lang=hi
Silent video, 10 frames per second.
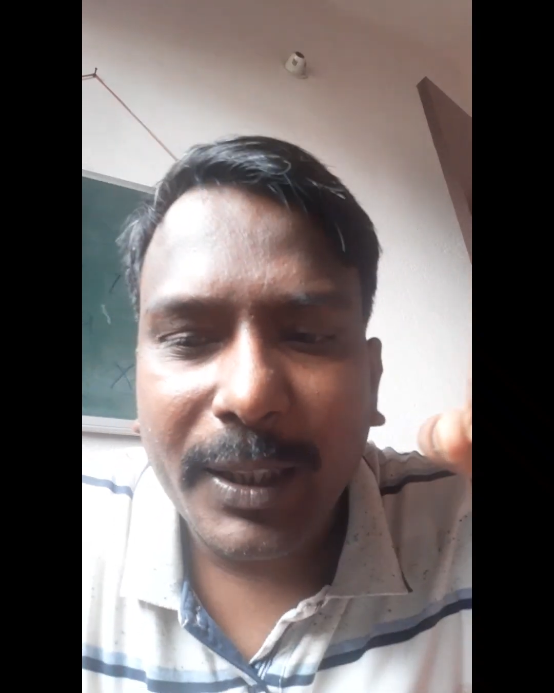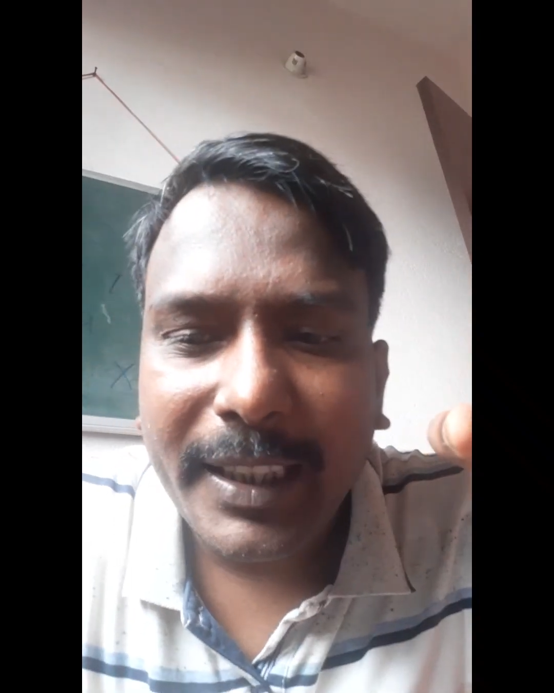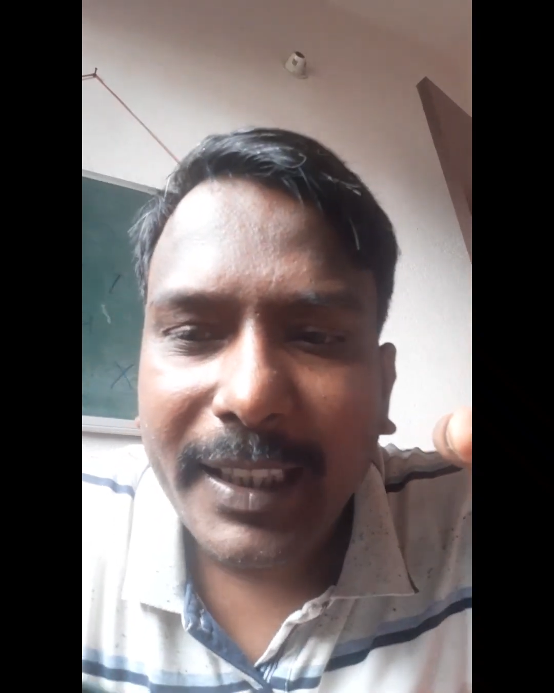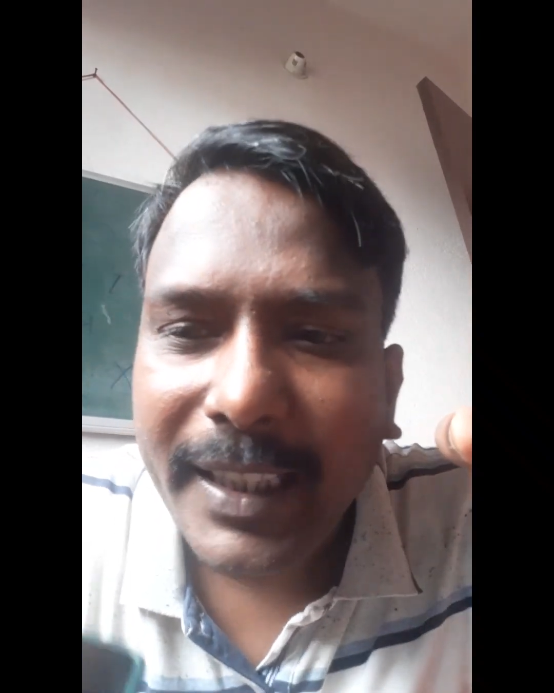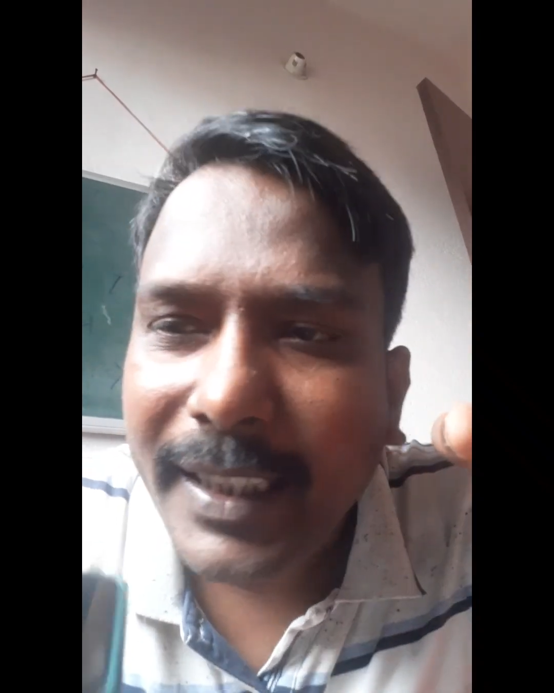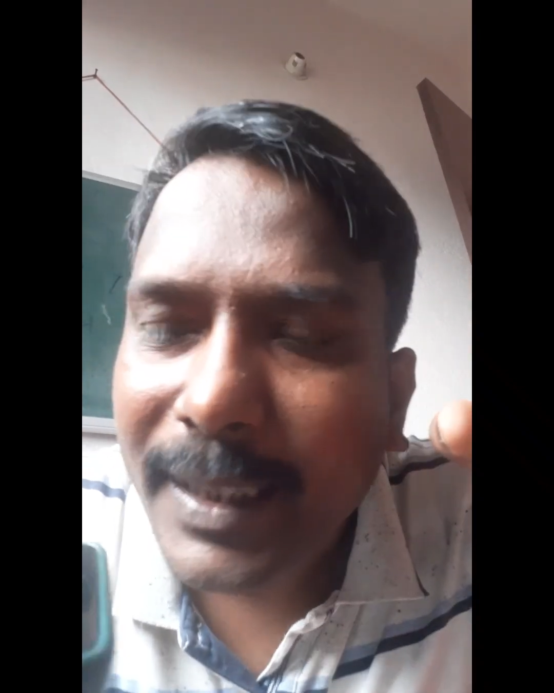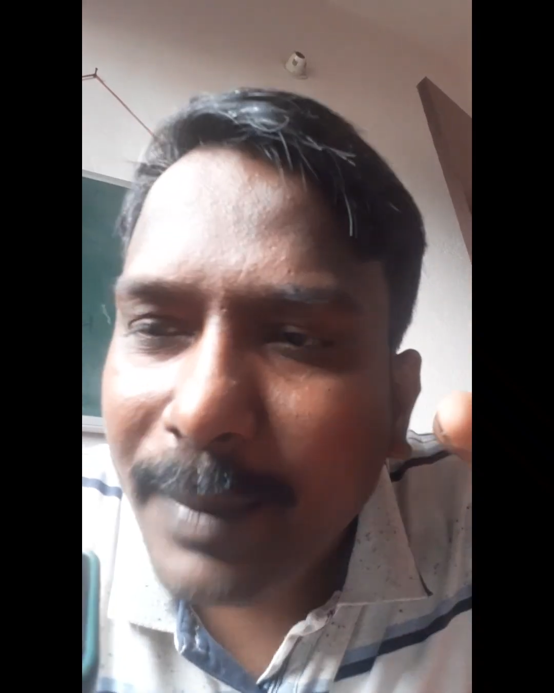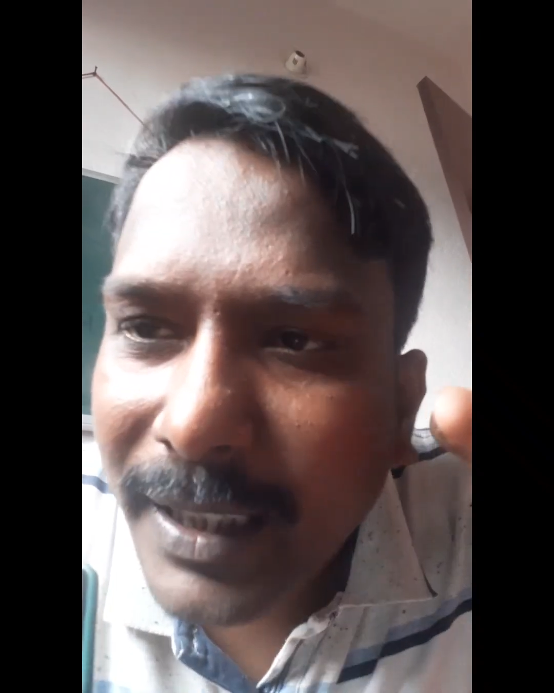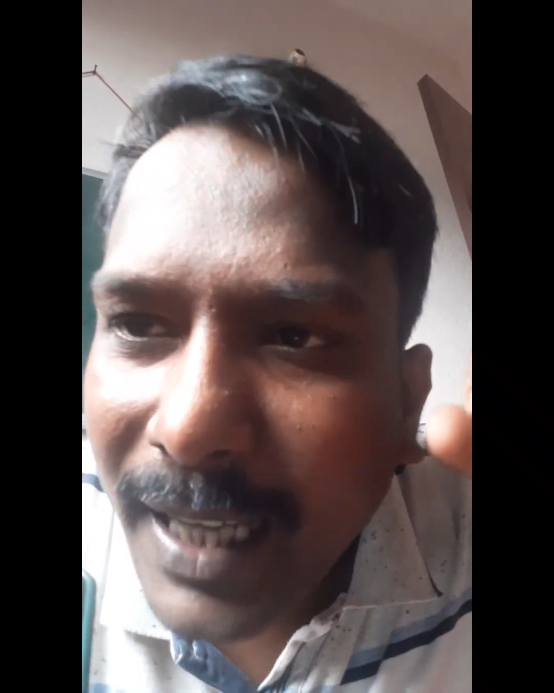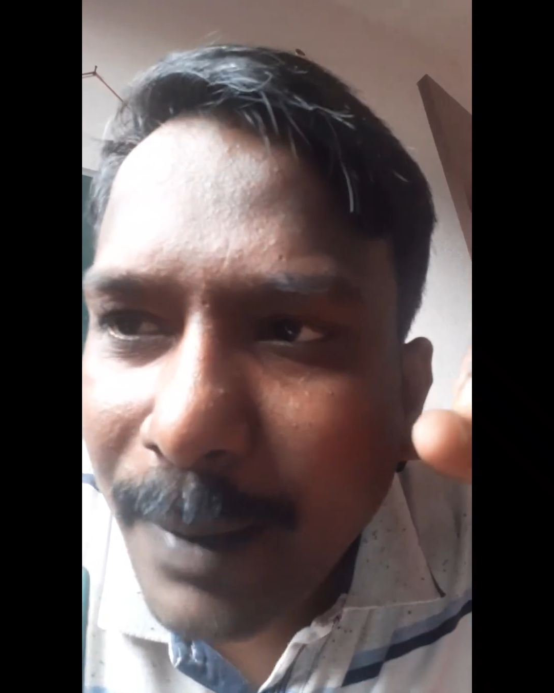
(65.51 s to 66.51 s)
बोलिए कि
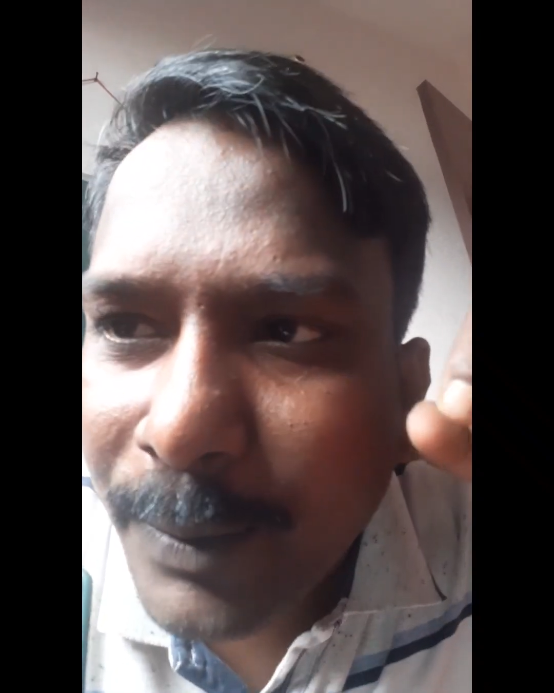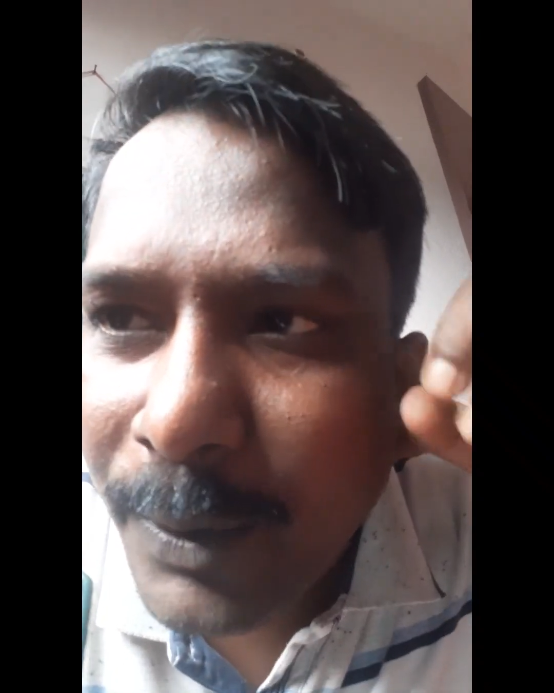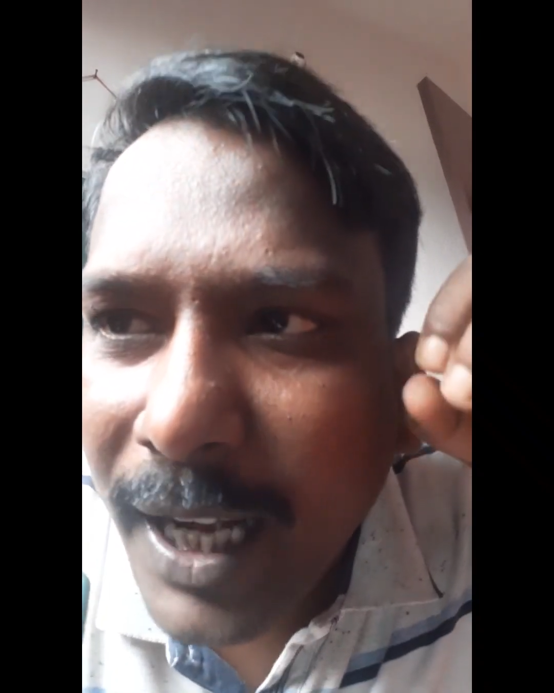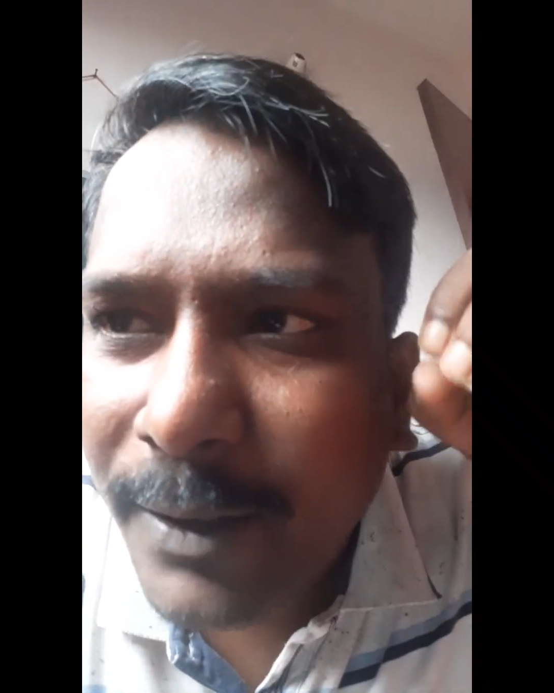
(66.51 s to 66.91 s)
भैया आप दो